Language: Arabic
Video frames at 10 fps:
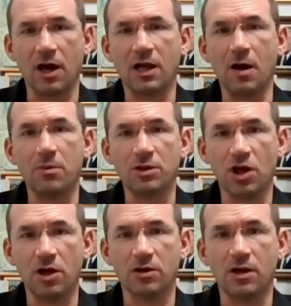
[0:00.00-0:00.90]
الاقل قبل
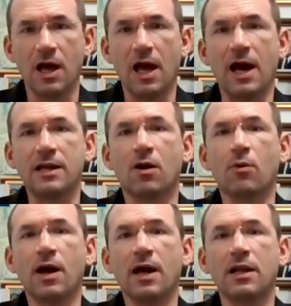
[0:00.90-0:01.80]
شهر
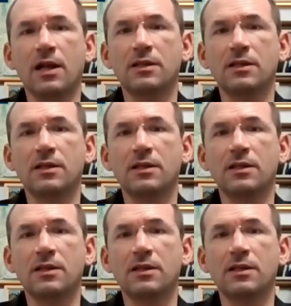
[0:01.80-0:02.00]
انه كان